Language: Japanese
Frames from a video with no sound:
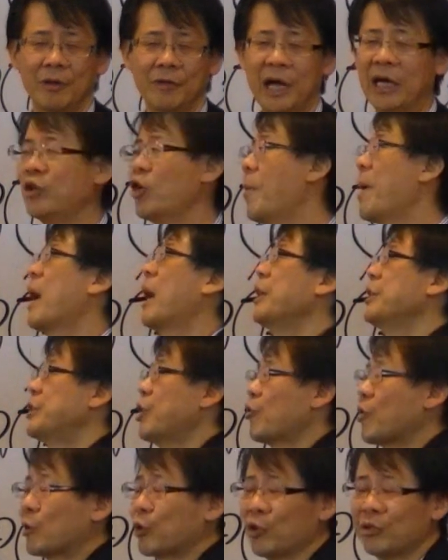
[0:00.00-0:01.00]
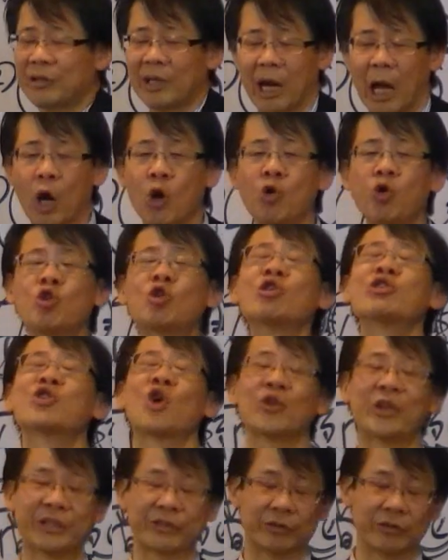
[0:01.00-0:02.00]
何をバカにしてるかといったら服
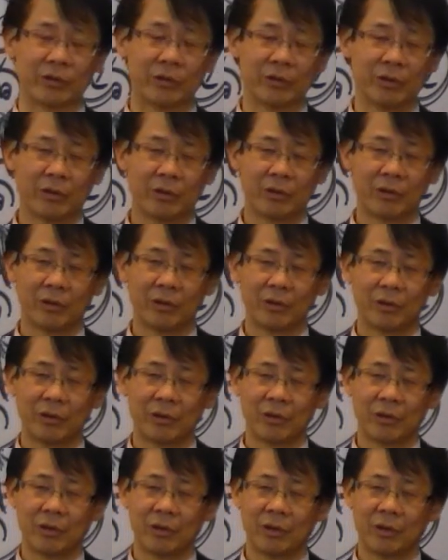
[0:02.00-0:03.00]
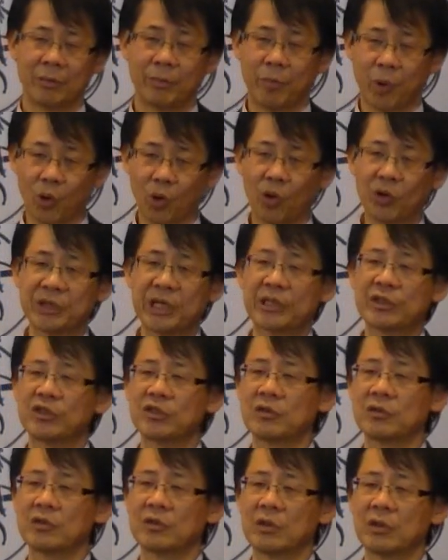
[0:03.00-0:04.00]
装です
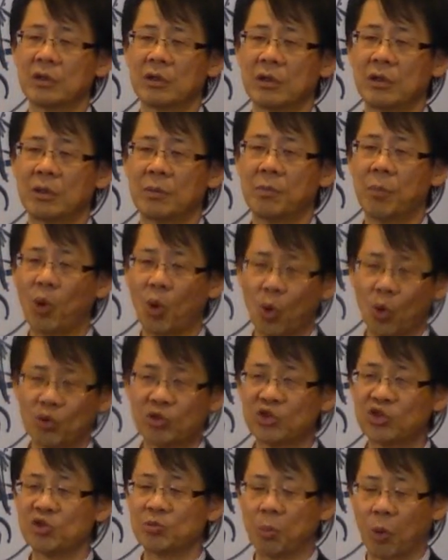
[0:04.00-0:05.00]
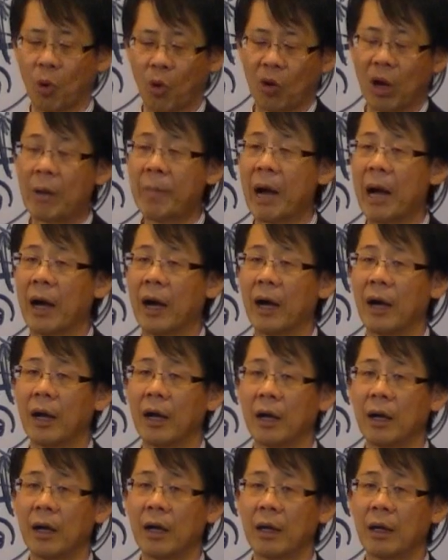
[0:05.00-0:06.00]
ボロシャツボロ靴ボロカバン
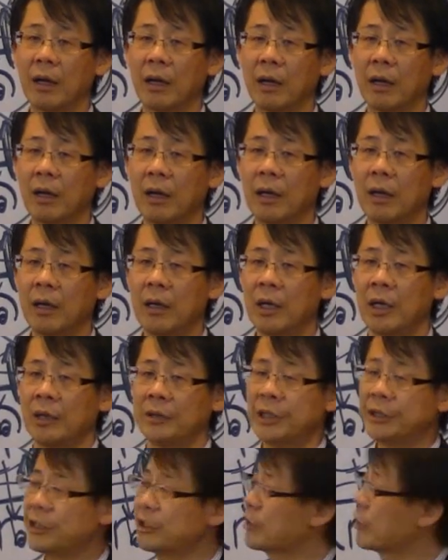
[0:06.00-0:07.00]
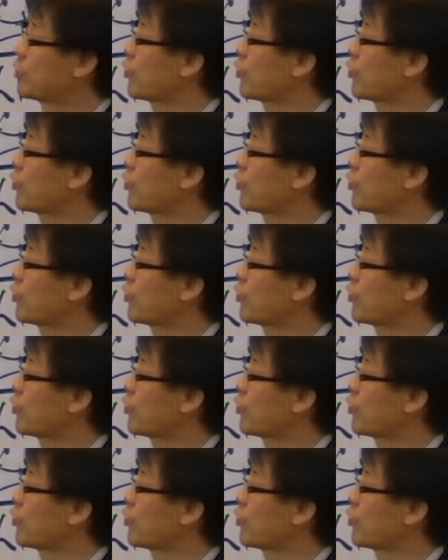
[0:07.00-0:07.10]
で実